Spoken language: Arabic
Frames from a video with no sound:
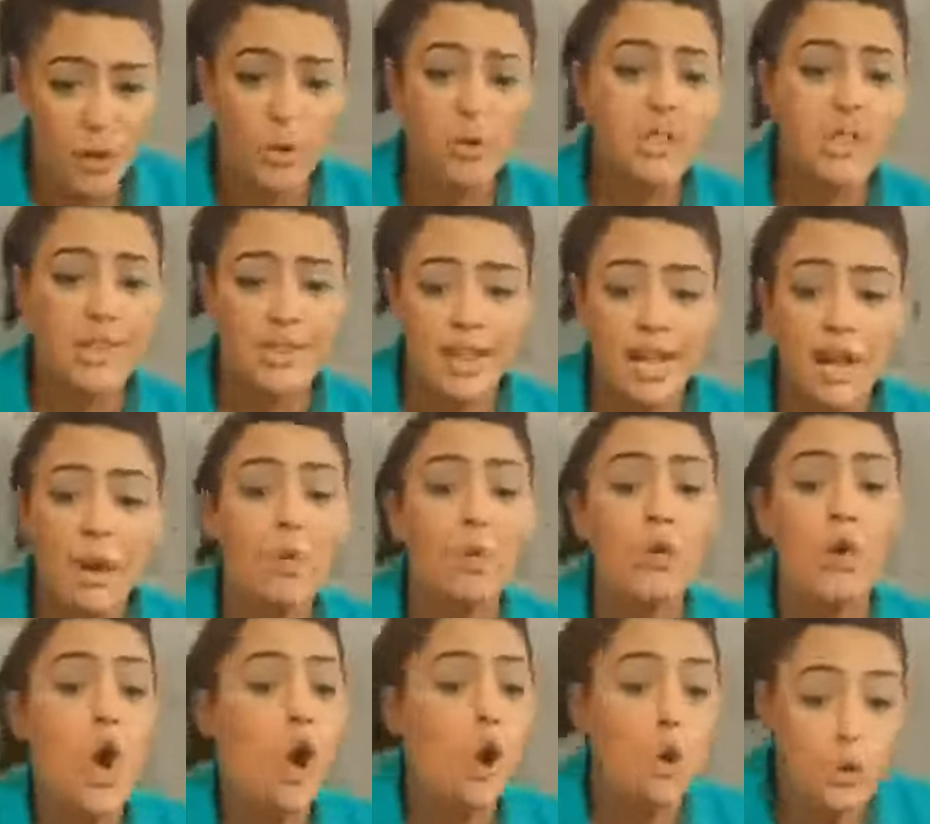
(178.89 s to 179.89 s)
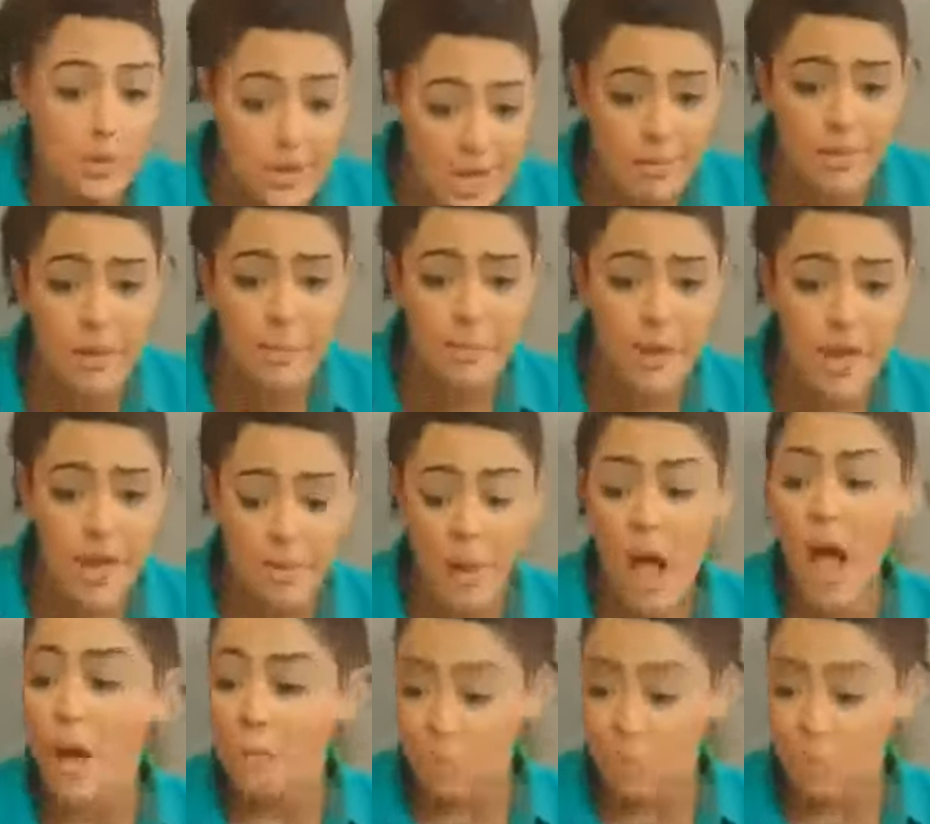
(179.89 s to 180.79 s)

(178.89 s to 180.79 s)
قلت كذيك قولوها قدام الباب